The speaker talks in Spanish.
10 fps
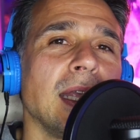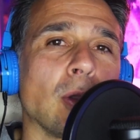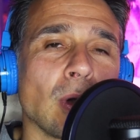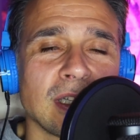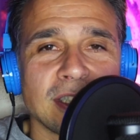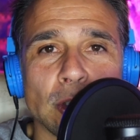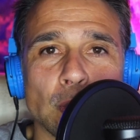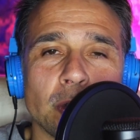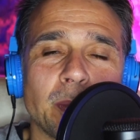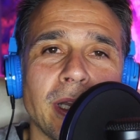¿Y cuál ha sido
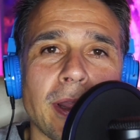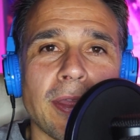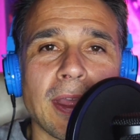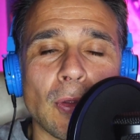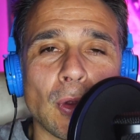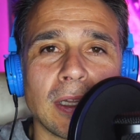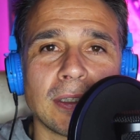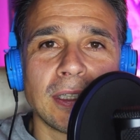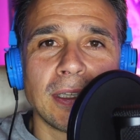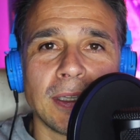tu experiencia
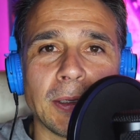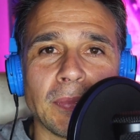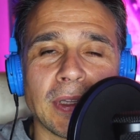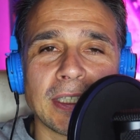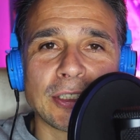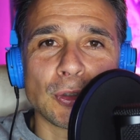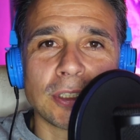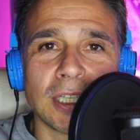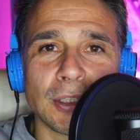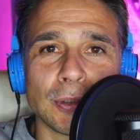durante mm,
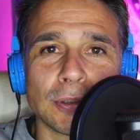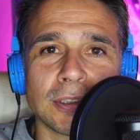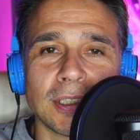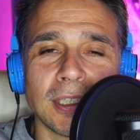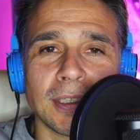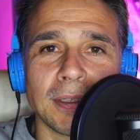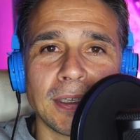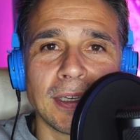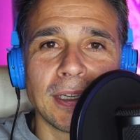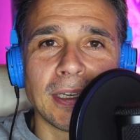estos años
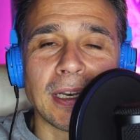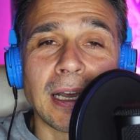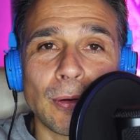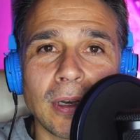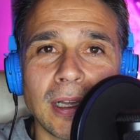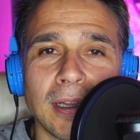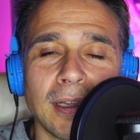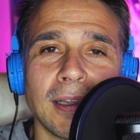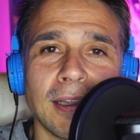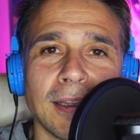en, en el
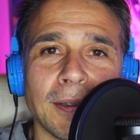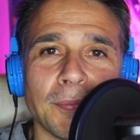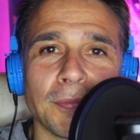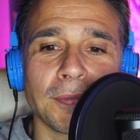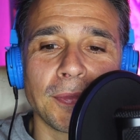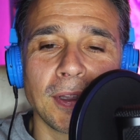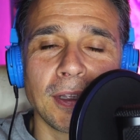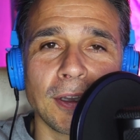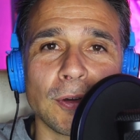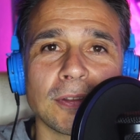aula, em,
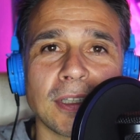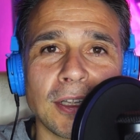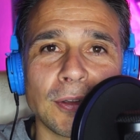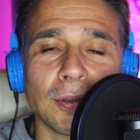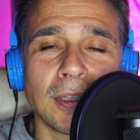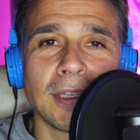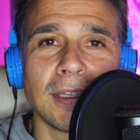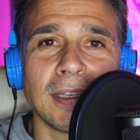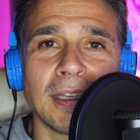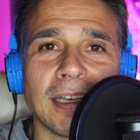eh, contando
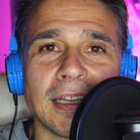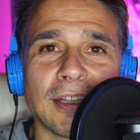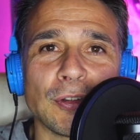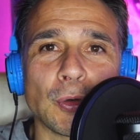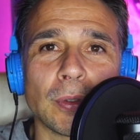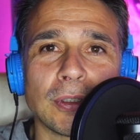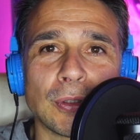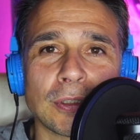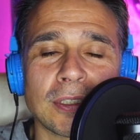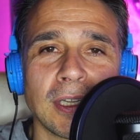y, leyendo
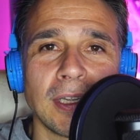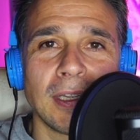cuentos?